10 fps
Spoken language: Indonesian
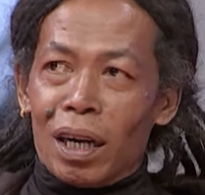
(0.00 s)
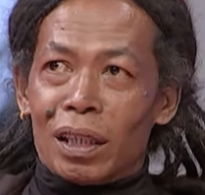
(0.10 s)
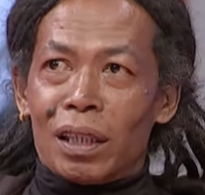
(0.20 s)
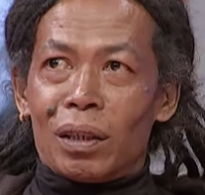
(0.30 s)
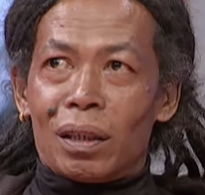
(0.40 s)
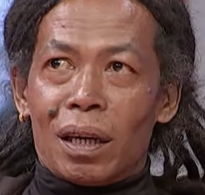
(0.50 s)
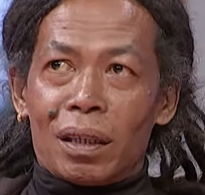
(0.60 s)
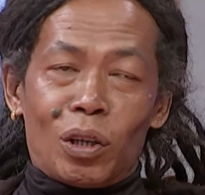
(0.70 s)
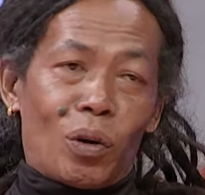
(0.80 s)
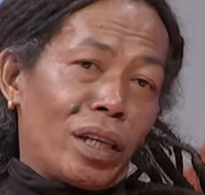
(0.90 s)
nasi
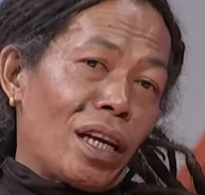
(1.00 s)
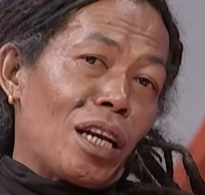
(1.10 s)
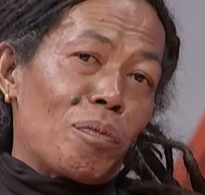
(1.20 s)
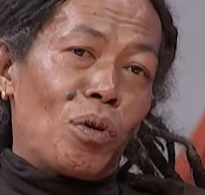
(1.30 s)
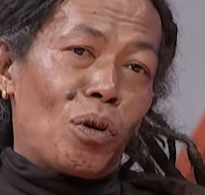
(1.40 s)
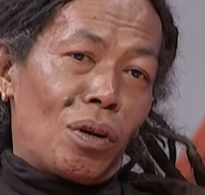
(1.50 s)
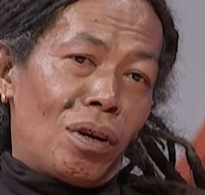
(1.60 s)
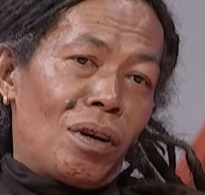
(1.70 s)
nasi gorengnya libur.